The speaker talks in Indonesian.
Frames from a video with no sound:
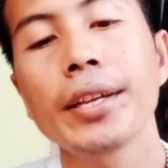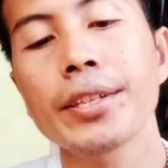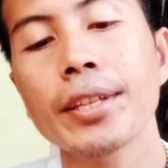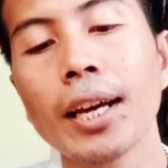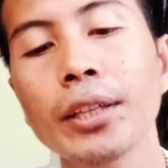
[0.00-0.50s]

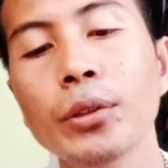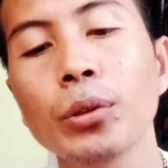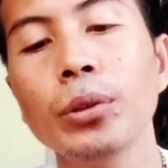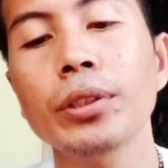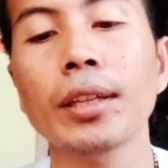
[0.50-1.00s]
setelah
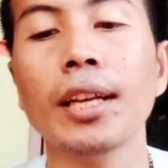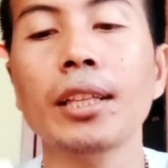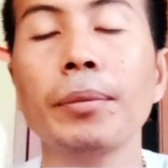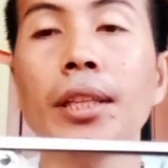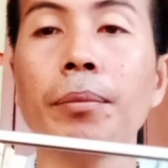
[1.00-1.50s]
itu, setelah
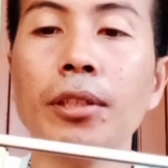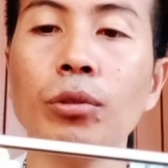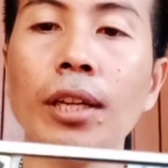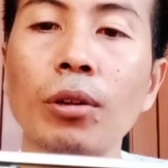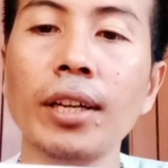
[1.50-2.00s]
teman-teman
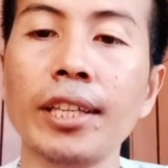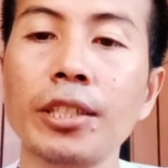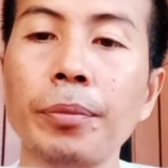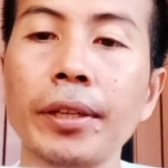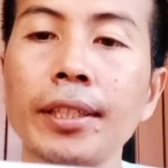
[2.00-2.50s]
sudah longgari
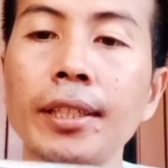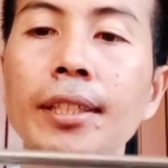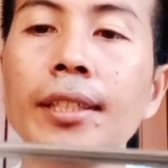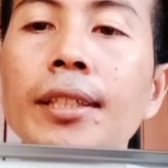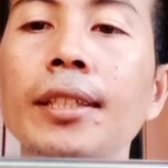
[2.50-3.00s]
seperti
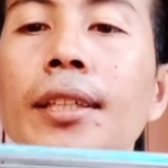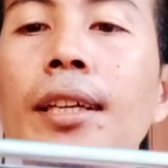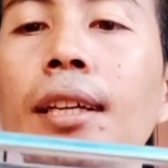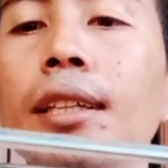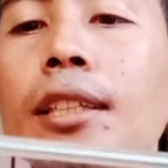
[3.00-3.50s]
ini
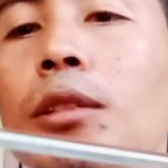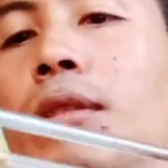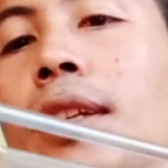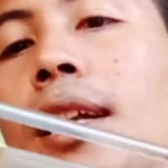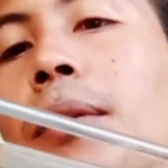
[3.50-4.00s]
ya, itu
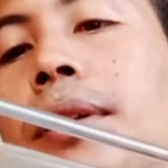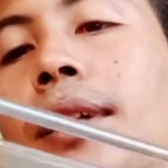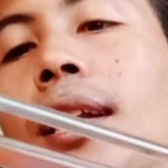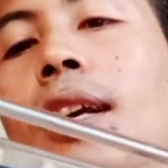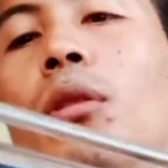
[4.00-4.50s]
tidak ada
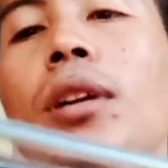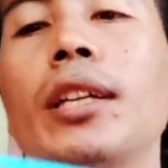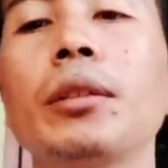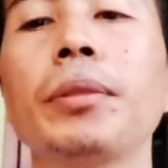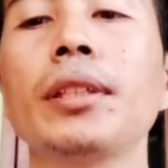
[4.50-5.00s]
masalah
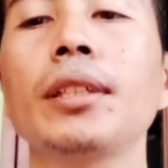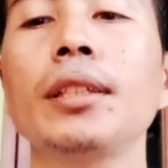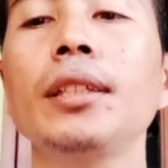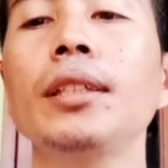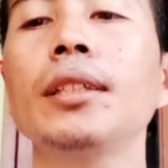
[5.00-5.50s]
longgar
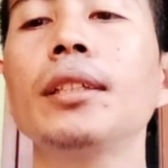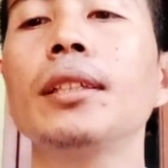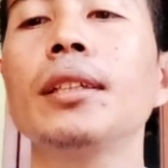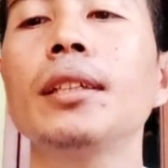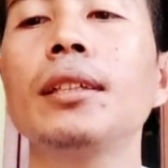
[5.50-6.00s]
seperti ini
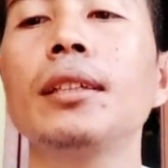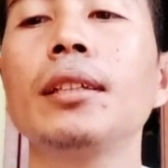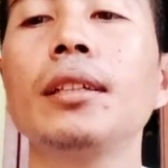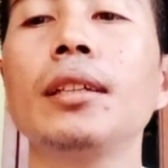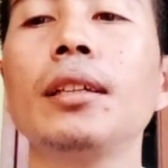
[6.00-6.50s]
ya.
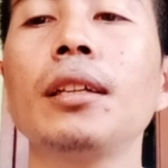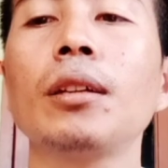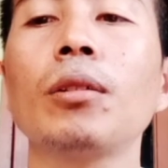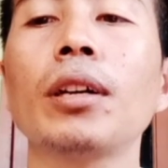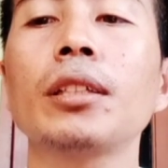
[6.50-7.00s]

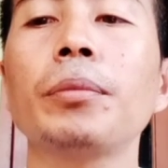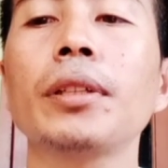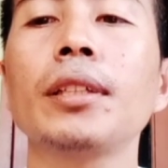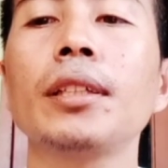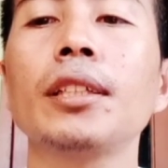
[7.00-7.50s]
Longgar
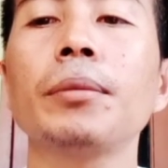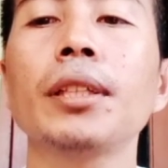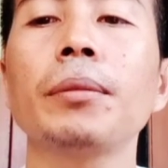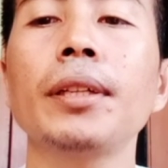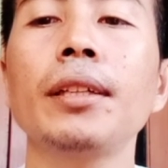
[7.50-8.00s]
seperti ini
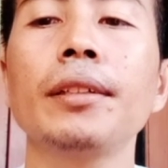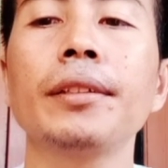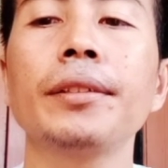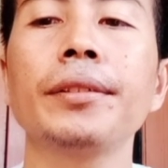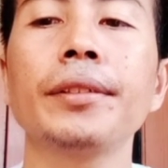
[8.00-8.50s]
teman-teman.
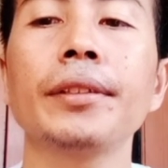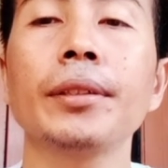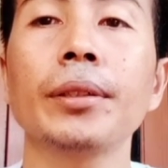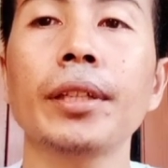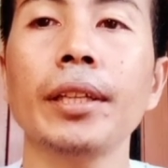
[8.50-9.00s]

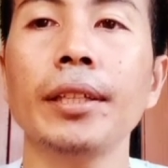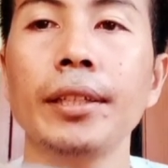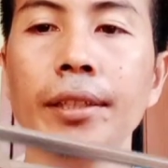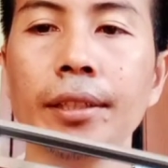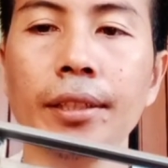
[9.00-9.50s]
Oke.
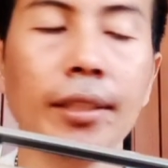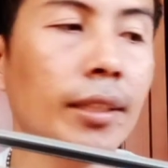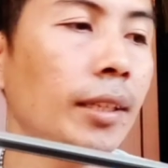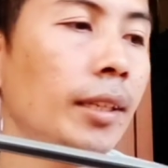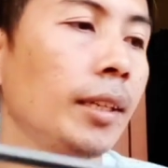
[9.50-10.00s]

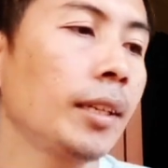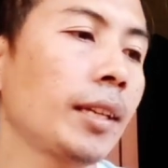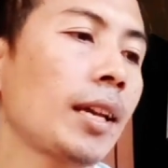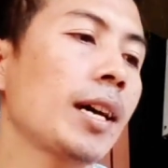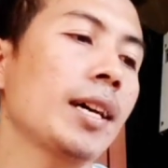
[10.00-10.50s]

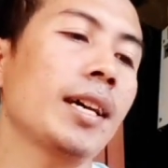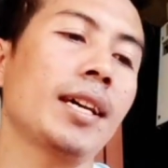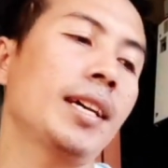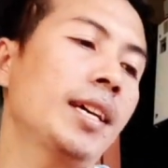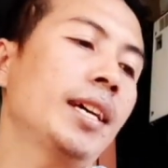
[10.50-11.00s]
Nah,
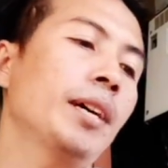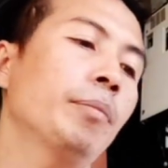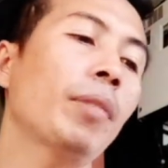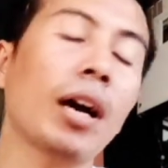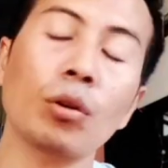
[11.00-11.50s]
hmm
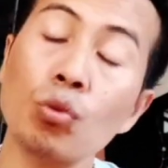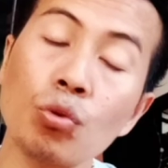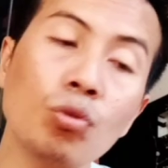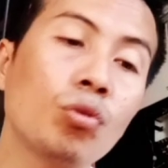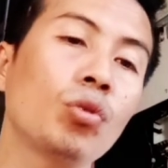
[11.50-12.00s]

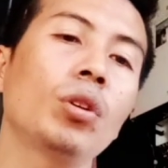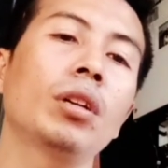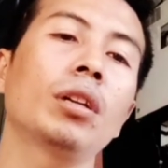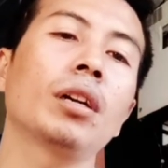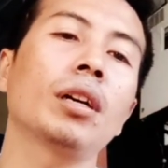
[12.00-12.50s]
baru
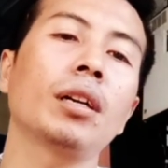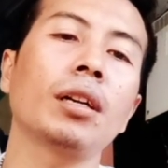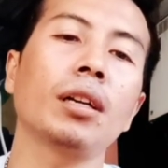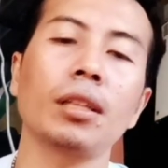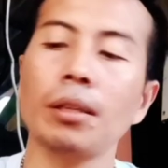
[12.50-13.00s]

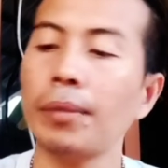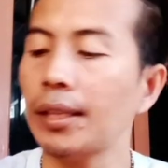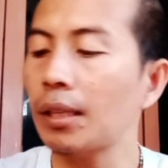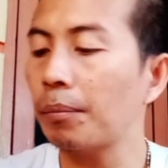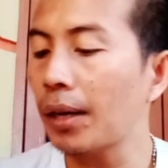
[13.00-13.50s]
eh,
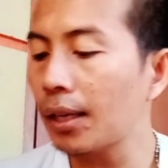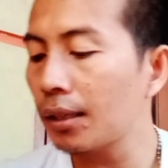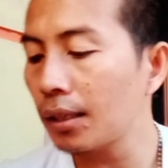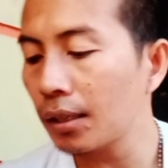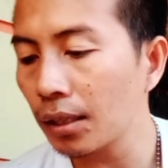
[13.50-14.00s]

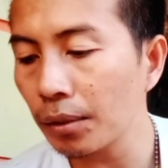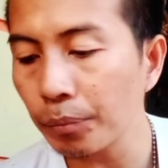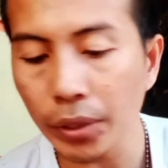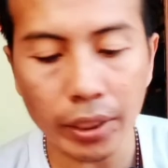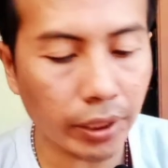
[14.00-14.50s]
teman-teman uh,
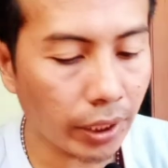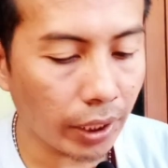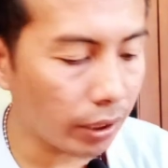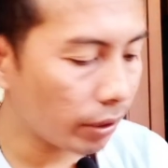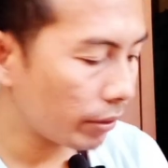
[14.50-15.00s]

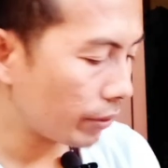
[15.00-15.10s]
bikin